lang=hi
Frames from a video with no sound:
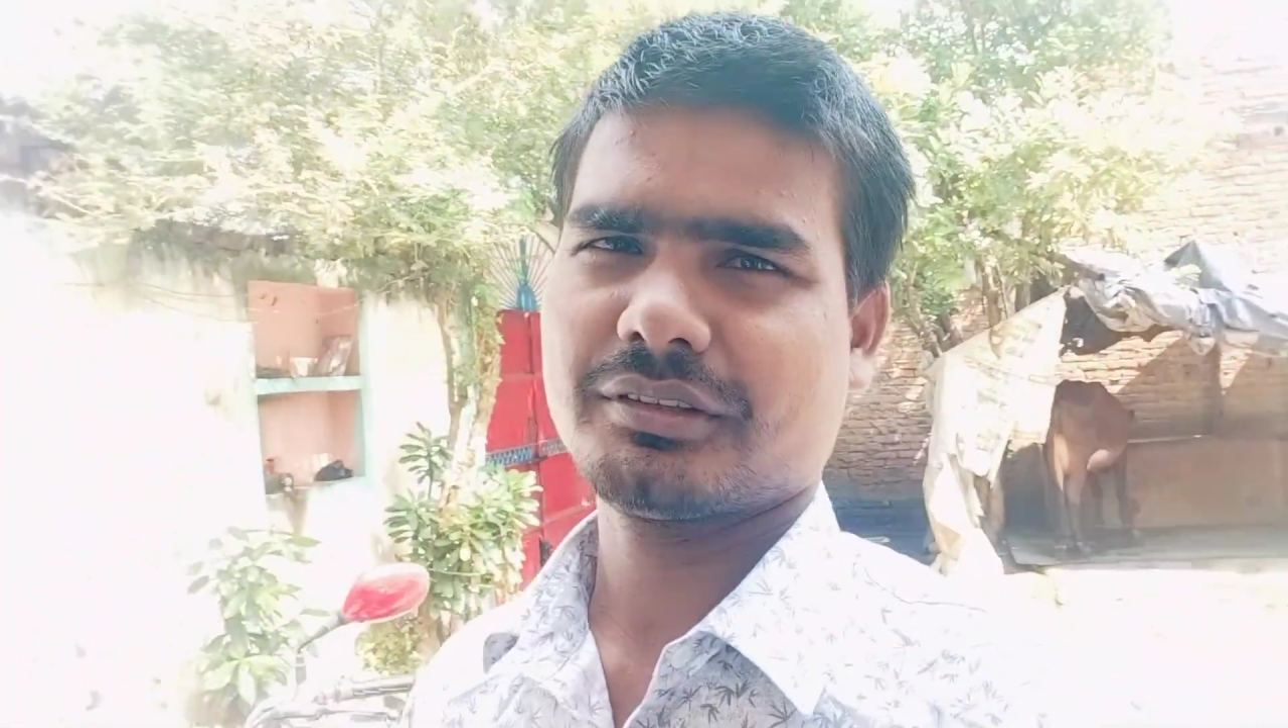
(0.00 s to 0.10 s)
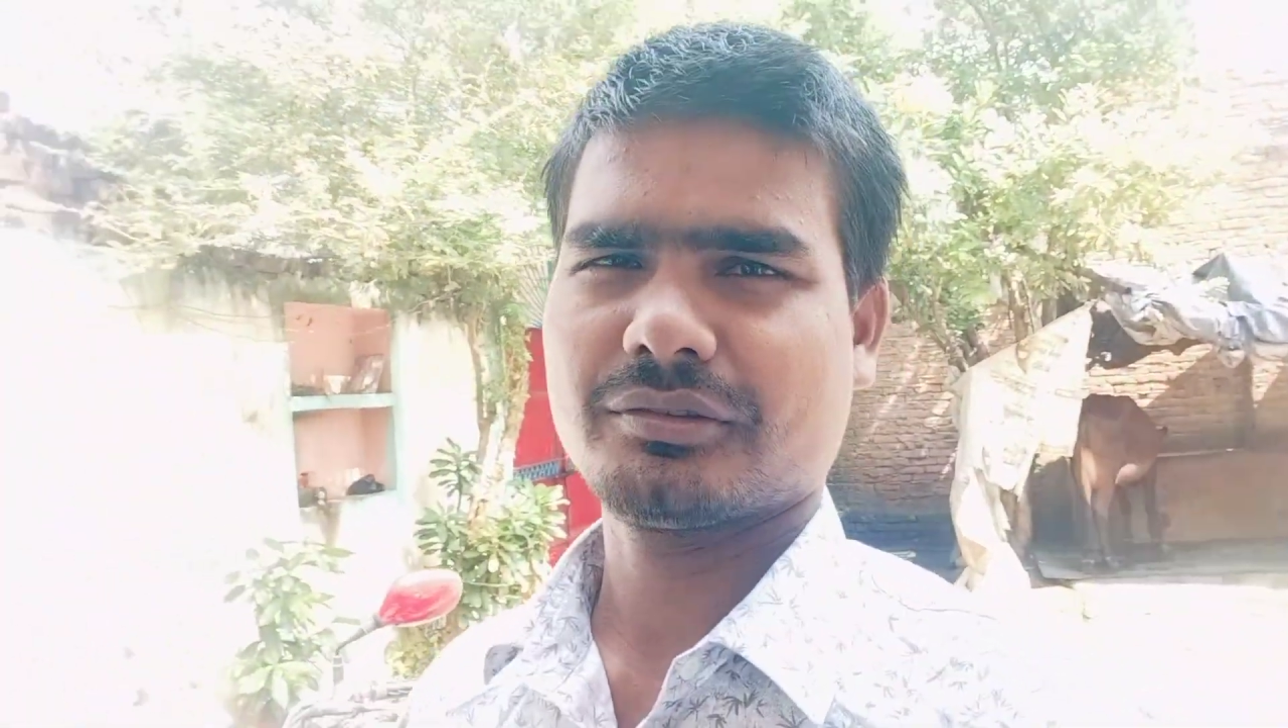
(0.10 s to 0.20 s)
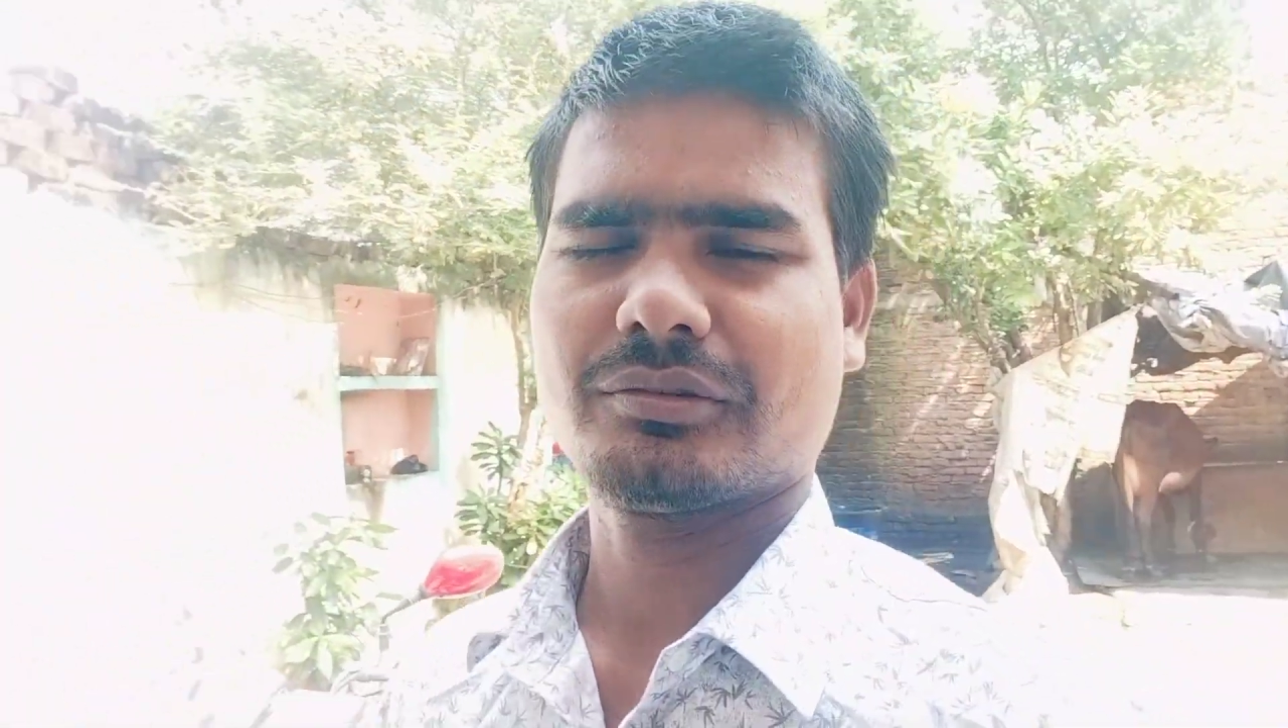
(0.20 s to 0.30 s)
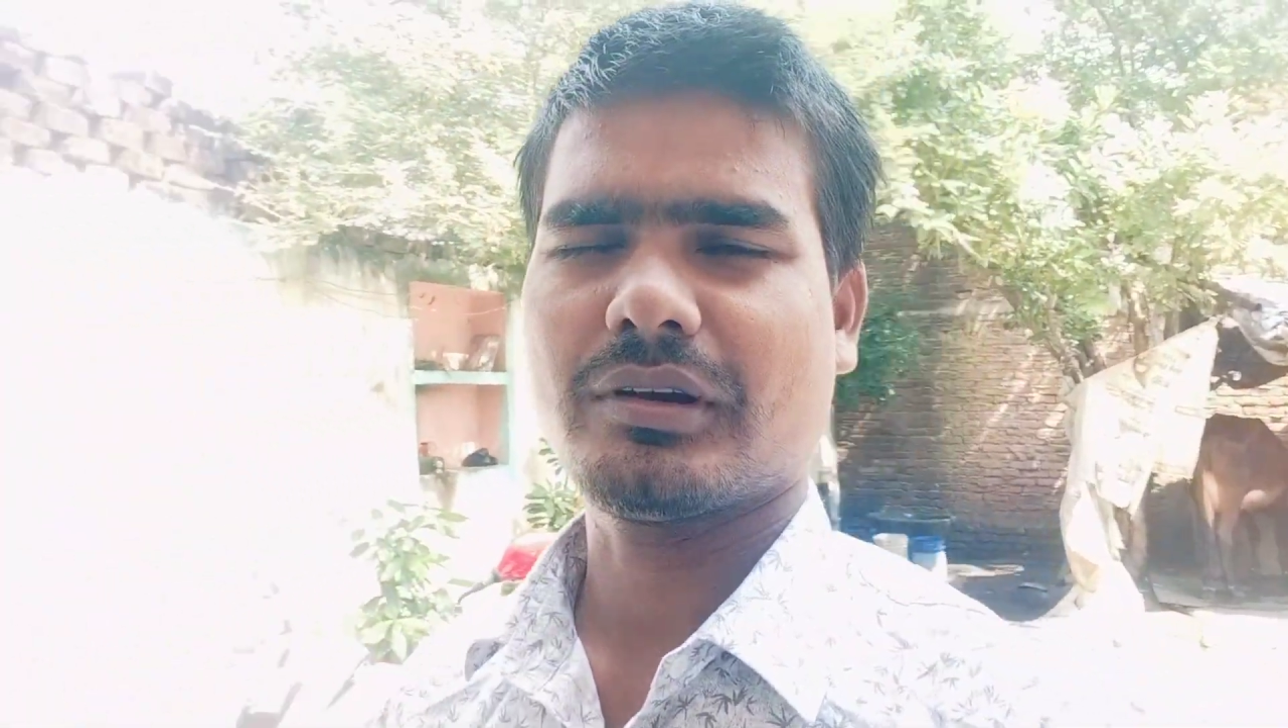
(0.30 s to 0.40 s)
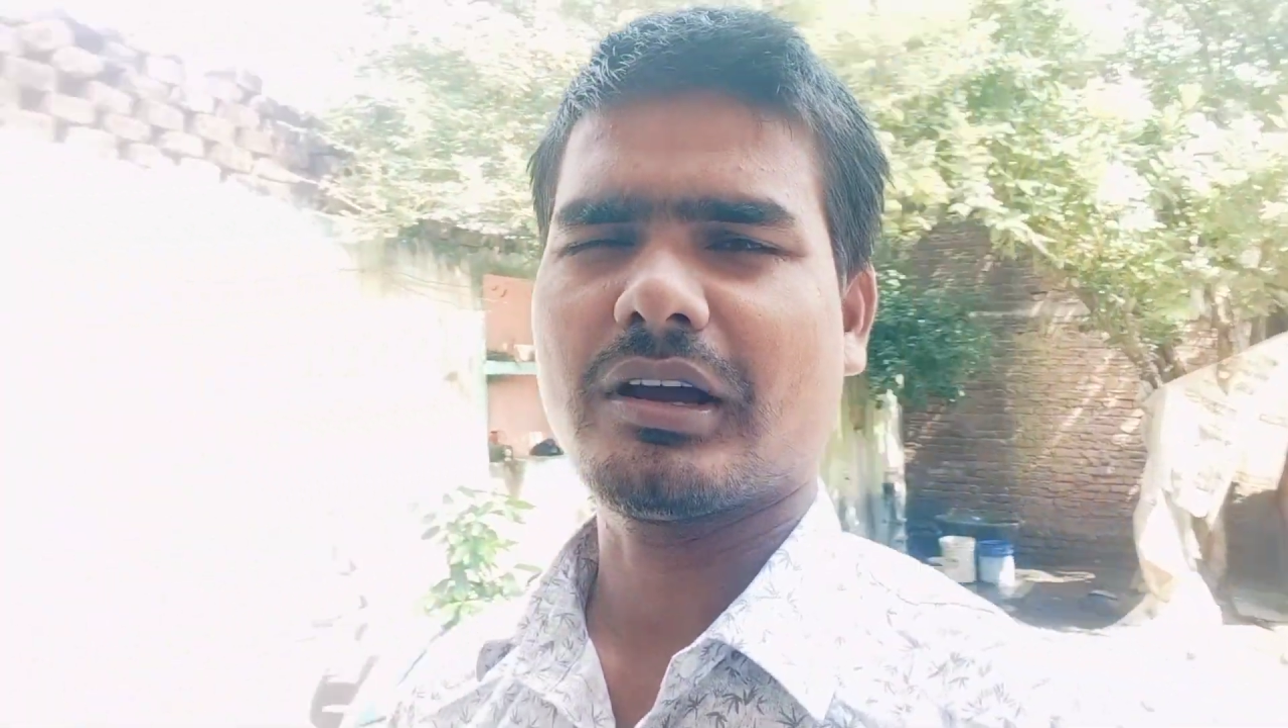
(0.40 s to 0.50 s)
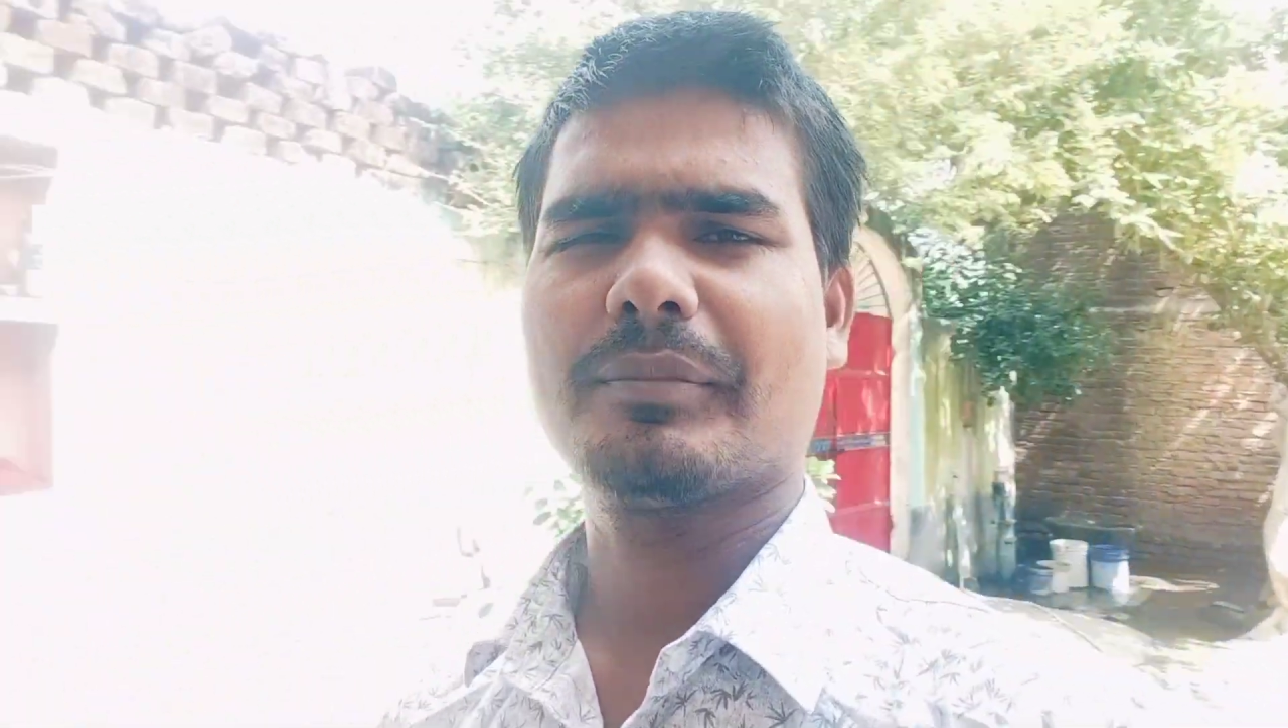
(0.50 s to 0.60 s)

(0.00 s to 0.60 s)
मंदिर है तो